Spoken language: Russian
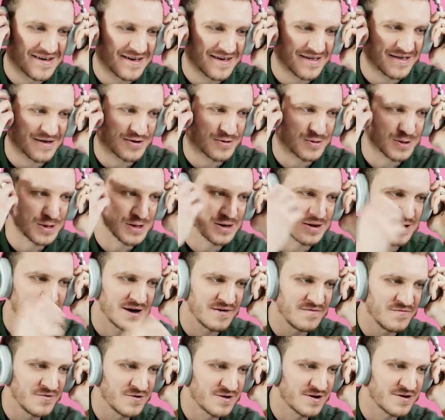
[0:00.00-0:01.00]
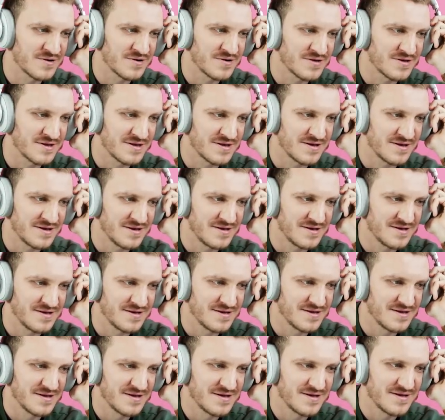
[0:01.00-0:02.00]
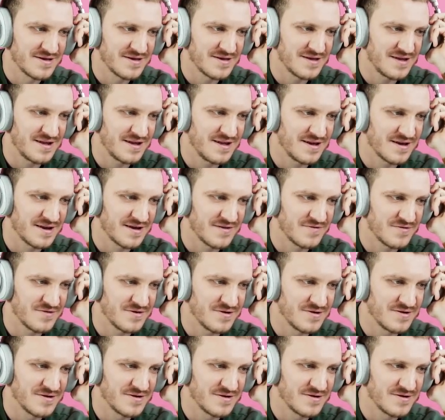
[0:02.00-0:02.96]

Это русское говно какое-то, да? Или не говно?